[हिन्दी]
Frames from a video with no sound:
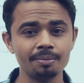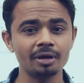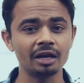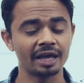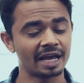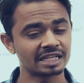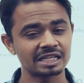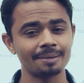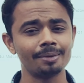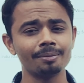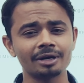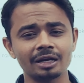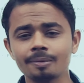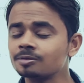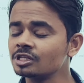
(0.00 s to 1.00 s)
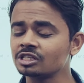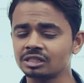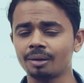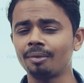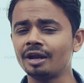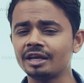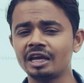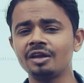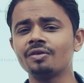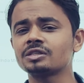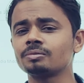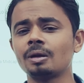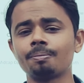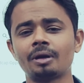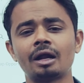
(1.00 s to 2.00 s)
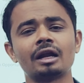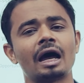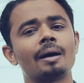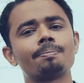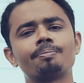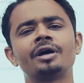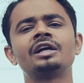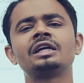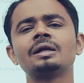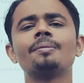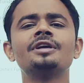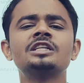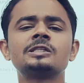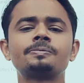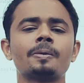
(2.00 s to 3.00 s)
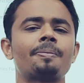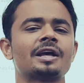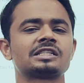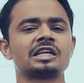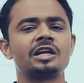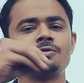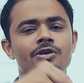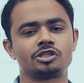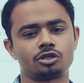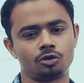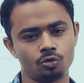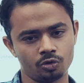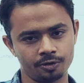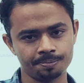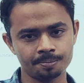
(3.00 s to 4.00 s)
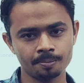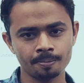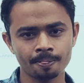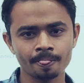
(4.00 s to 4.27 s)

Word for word: में एस मतलब सिस्टमेटिक इन्वेस्टमेंट प्लान आप मंथली बेसिस पे पैसा इन्वेस्ट करोगे